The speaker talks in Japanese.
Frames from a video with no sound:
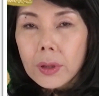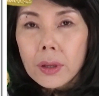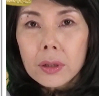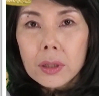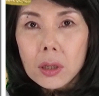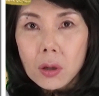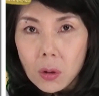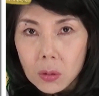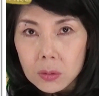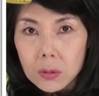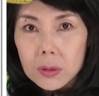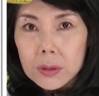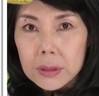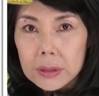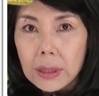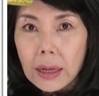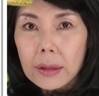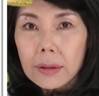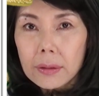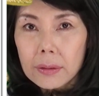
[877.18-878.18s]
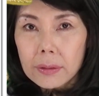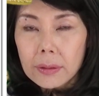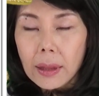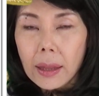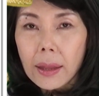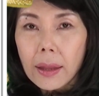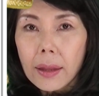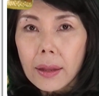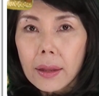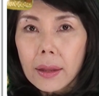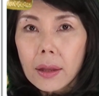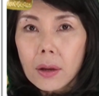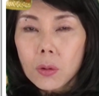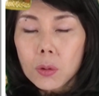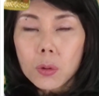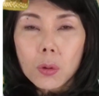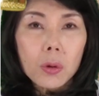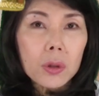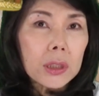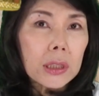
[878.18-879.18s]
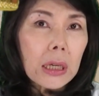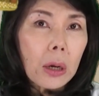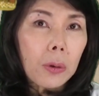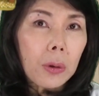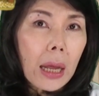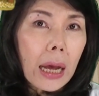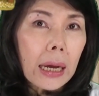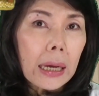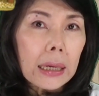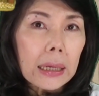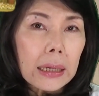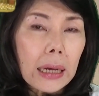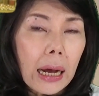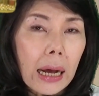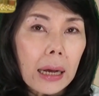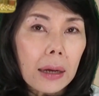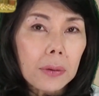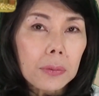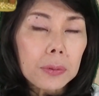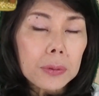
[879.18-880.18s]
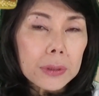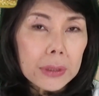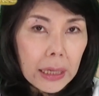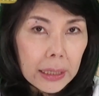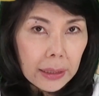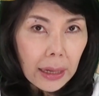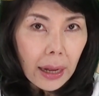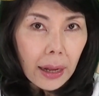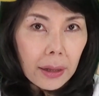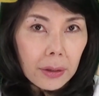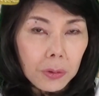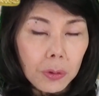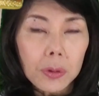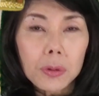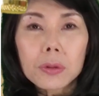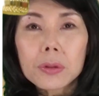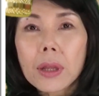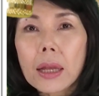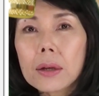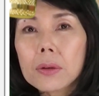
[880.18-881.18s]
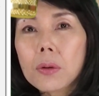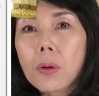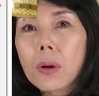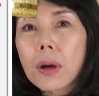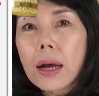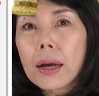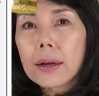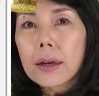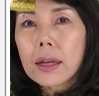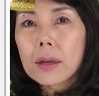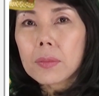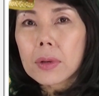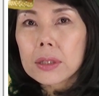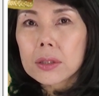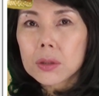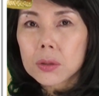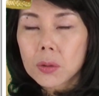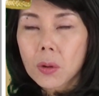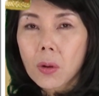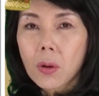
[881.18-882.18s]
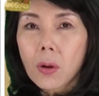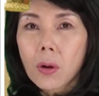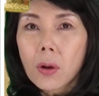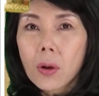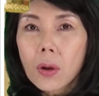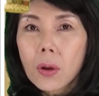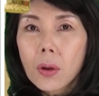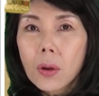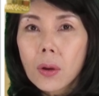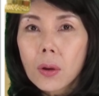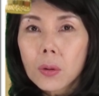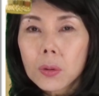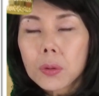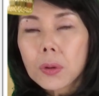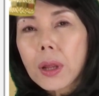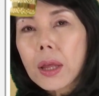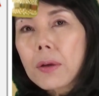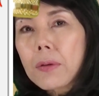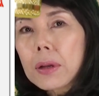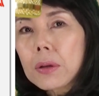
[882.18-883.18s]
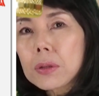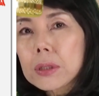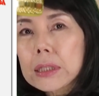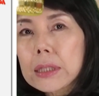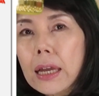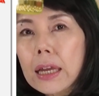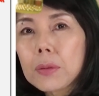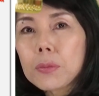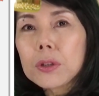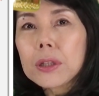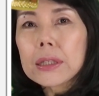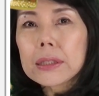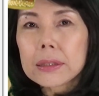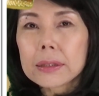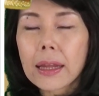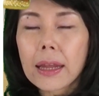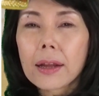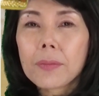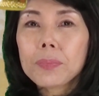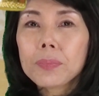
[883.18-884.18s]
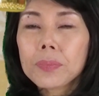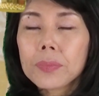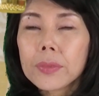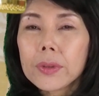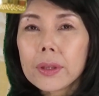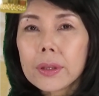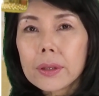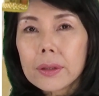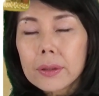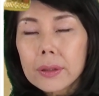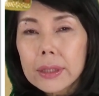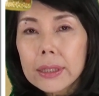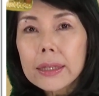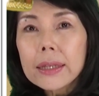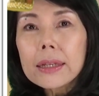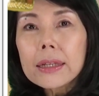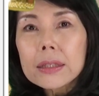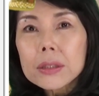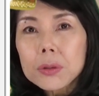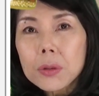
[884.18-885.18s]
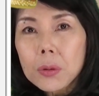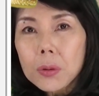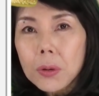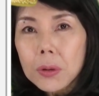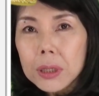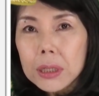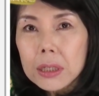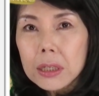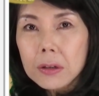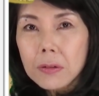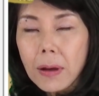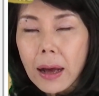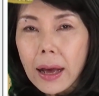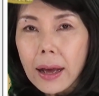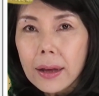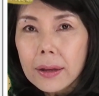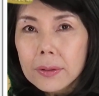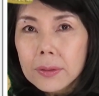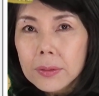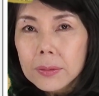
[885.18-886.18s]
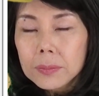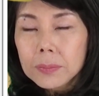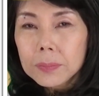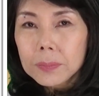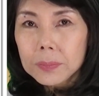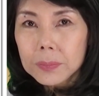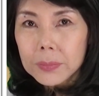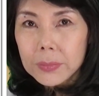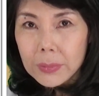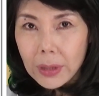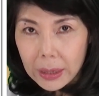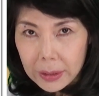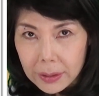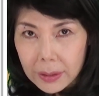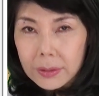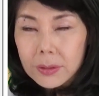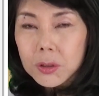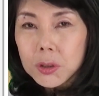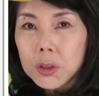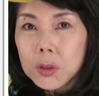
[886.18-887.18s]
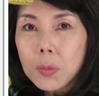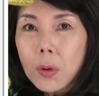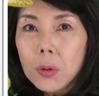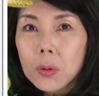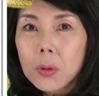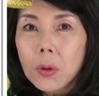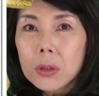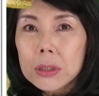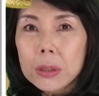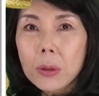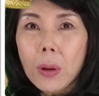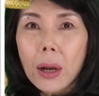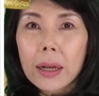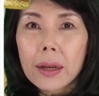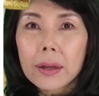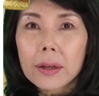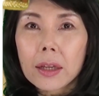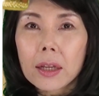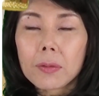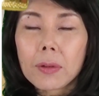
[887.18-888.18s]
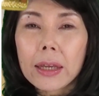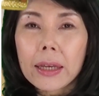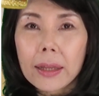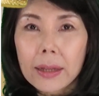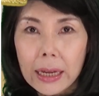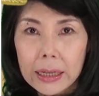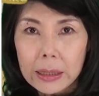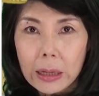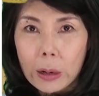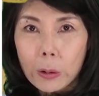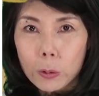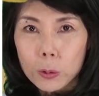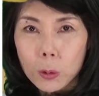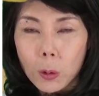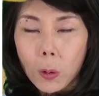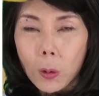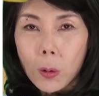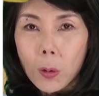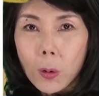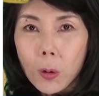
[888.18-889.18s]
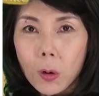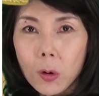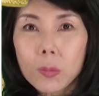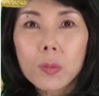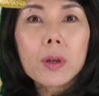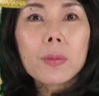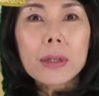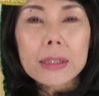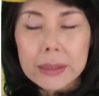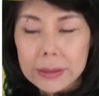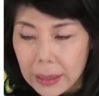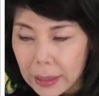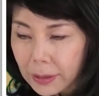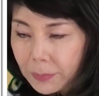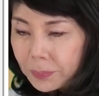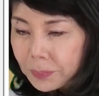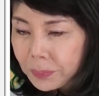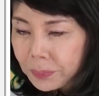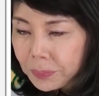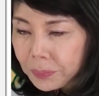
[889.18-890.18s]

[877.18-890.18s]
日本を使ってこのロシアを南下防いだという点を考えますとこの令和の時代もですねイギリスの動きには大変注目をしておかなければいけないだろうと思いますね。